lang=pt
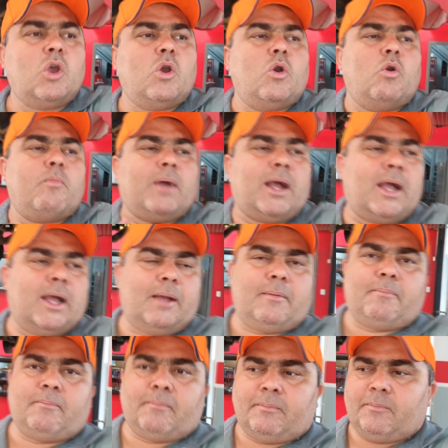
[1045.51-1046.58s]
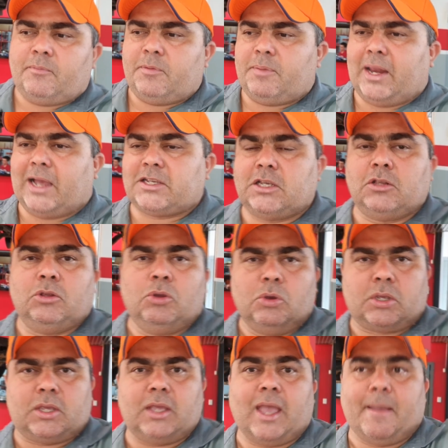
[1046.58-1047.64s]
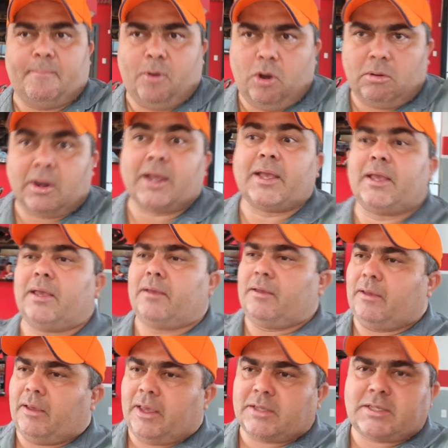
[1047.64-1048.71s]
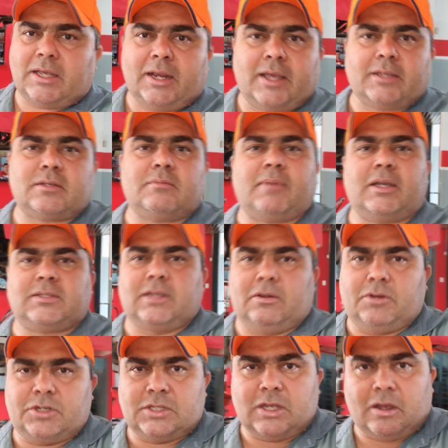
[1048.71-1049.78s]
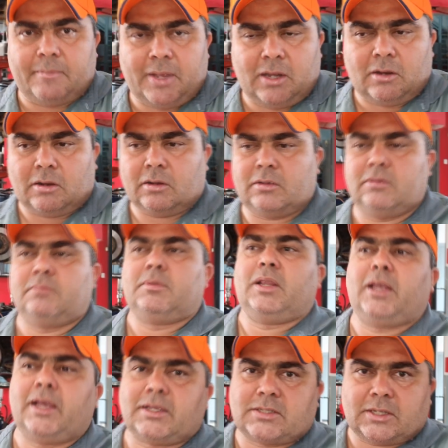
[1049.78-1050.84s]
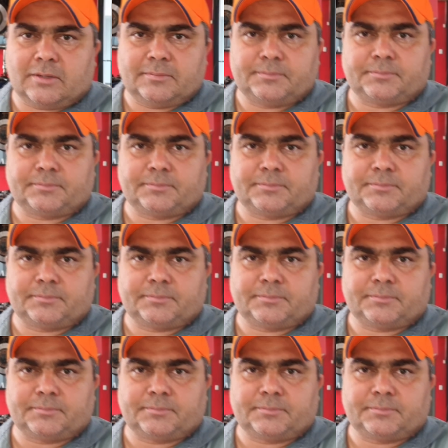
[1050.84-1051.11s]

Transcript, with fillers: Uma embreagem Look é boa? Excelente, mas a original é melhor, beleza?